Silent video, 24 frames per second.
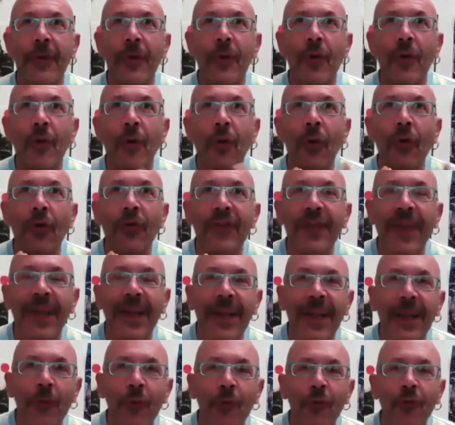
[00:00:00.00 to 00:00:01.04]
cosa è la
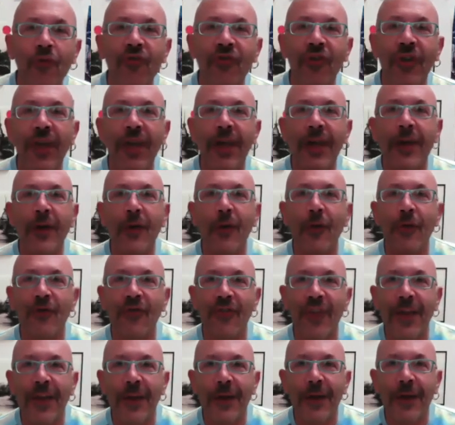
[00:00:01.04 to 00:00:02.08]
luce e,
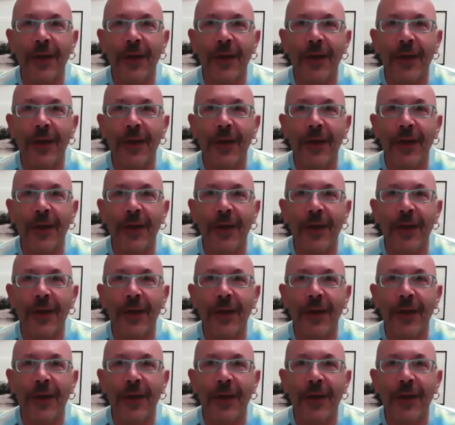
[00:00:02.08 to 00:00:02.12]
cos'è,